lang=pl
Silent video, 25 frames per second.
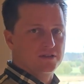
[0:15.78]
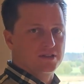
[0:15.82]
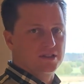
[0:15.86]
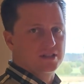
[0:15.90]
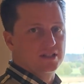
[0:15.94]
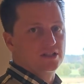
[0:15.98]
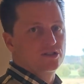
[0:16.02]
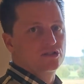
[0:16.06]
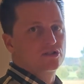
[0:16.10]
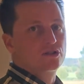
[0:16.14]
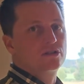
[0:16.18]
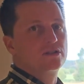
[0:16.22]

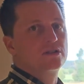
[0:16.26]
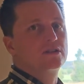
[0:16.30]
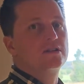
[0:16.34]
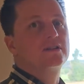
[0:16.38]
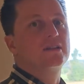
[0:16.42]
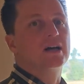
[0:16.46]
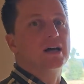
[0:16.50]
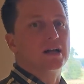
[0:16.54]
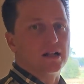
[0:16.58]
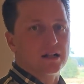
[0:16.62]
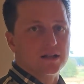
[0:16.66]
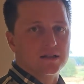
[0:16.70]
zadaszony
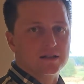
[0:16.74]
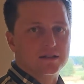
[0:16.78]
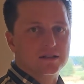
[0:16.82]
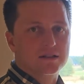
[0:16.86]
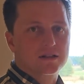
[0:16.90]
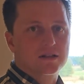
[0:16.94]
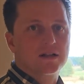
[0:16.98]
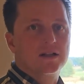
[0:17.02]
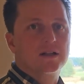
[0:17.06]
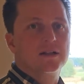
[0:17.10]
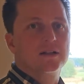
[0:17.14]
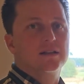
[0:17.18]
taras.
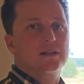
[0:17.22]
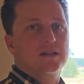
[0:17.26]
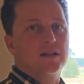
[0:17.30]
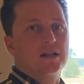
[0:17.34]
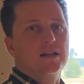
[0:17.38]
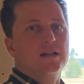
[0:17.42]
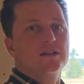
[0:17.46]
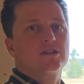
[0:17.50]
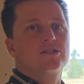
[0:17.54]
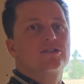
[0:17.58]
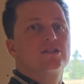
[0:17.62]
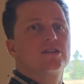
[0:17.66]

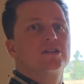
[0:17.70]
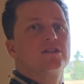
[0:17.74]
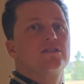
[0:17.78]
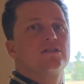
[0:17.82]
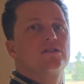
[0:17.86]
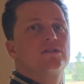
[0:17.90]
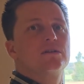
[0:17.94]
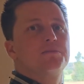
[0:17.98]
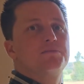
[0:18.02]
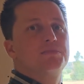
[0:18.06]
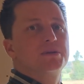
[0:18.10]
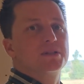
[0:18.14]
Teraz
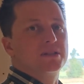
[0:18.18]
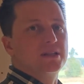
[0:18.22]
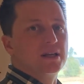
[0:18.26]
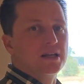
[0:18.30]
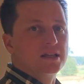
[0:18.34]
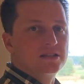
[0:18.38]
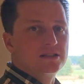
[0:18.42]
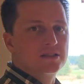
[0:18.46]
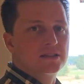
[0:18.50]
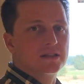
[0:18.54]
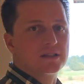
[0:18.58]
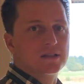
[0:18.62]
często
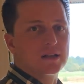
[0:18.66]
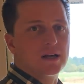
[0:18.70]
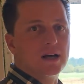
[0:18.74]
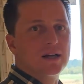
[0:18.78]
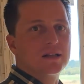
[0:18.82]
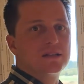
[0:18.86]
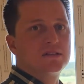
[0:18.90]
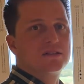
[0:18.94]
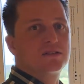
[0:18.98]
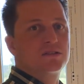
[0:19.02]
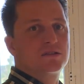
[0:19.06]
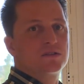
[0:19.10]
pytacie
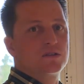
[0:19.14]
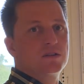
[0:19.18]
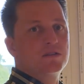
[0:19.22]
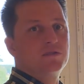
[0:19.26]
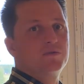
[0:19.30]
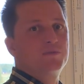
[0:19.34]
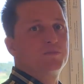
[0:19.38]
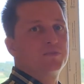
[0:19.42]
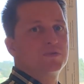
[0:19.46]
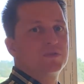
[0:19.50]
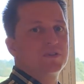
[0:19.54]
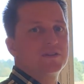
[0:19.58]
nas, co
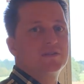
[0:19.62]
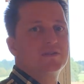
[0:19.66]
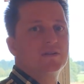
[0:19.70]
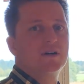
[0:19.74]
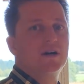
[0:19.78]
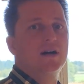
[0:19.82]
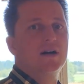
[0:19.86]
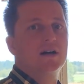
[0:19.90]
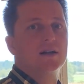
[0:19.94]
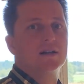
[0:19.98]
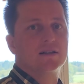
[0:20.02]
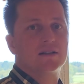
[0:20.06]

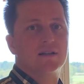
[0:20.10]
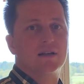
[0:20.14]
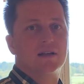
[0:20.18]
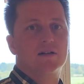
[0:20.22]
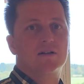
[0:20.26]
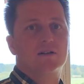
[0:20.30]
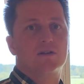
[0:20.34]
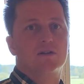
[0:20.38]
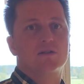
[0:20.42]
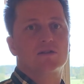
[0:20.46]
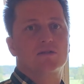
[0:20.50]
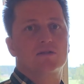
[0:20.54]
wpływa na
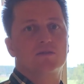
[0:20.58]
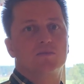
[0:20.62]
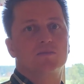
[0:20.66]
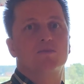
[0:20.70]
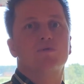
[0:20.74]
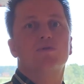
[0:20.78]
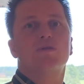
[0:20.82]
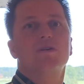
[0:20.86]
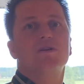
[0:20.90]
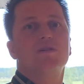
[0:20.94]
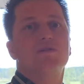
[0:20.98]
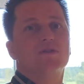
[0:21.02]
koszt
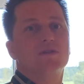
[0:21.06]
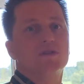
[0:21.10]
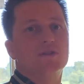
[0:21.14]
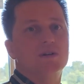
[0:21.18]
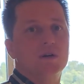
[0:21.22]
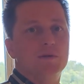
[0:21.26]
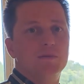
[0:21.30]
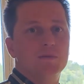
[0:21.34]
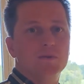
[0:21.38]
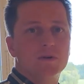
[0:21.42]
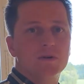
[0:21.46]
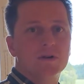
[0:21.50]
budowy
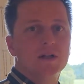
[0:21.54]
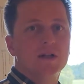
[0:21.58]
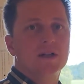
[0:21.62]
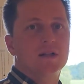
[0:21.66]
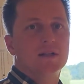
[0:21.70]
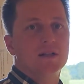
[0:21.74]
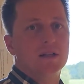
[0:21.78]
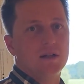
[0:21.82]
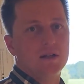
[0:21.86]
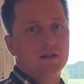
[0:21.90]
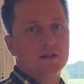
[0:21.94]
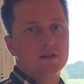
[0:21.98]
domu.
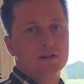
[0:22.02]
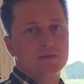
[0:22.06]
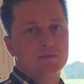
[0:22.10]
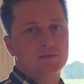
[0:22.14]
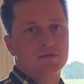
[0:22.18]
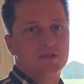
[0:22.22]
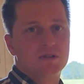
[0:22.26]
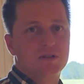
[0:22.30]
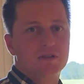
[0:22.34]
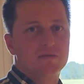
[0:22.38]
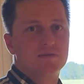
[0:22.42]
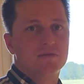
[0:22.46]
Na koszt
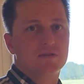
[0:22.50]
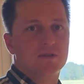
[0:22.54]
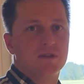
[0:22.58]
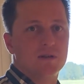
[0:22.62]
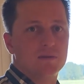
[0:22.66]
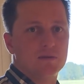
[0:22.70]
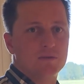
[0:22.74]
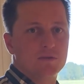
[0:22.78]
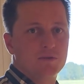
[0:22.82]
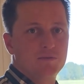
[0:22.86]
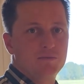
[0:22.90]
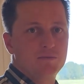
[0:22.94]
budowy
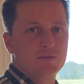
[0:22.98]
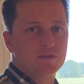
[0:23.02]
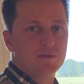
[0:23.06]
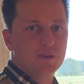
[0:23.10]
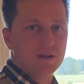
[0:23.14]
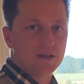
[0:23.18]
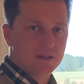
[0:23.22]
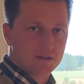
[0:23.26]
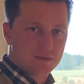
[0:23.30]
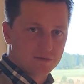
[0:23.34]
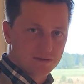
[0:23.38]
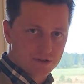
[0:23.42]
domu
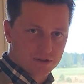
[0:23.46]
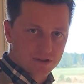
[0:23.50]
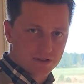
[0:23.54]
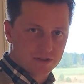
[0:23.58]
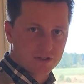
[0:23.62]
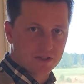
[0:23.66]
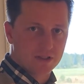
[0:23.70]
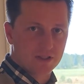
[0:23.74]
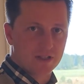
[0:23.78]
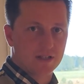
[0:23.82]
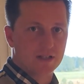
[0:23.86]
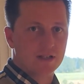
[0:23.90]
wpływają
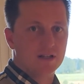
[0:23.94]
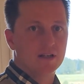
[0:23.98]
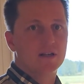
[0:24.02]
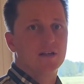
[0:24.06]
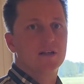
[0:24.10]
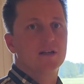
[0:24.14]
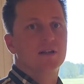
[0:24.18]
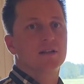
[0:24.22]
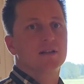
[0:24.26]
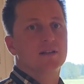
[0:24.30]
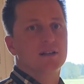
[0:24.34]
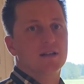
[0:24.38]
wszystkie
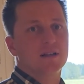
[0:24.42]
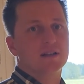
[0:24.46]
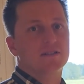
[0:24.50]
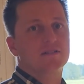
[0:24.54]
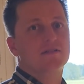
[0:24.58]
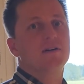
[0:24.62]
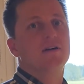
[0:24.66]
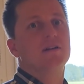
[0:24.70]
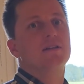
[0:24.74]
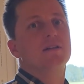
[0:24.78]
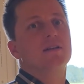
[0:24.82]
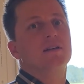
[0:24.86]
tak
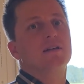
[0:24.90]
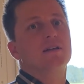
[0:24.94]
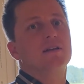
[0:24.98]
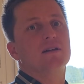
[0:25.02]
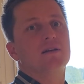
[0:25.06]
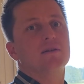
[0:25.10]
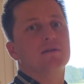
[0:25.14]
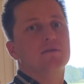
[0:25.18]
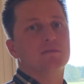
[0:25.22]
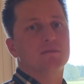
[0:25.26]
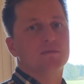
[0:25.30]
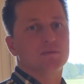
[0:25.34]
zwane
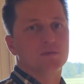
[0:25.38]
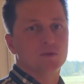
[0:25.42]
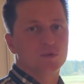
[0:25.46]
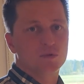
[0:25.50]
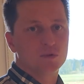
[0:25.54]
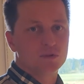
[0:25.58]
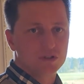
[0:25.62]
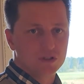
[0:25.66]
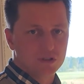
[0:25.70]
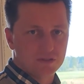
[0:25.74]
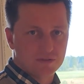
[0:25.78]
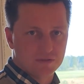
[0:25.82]

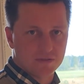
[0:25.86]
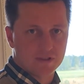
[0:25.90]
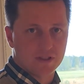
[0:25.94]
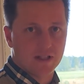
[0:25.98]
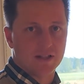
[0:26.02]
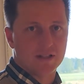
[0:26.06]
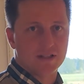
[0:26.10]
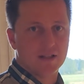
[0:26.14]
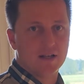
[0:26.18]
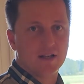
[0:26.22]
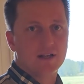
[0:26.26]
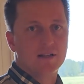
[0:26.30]

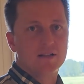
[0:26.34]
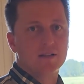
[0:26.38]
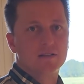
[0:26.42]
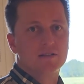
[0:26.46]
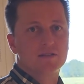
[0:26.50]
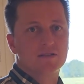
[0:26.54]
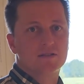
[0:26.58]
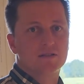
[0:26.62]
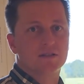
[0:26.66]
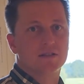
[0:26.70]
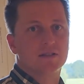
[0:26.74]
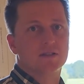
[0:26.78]
udziwnienia
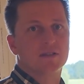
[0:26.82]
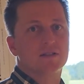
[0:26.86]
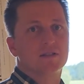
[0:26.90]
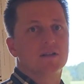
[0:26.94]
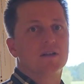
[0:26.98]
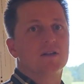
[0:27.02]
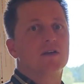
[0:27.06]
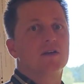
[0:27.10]
czy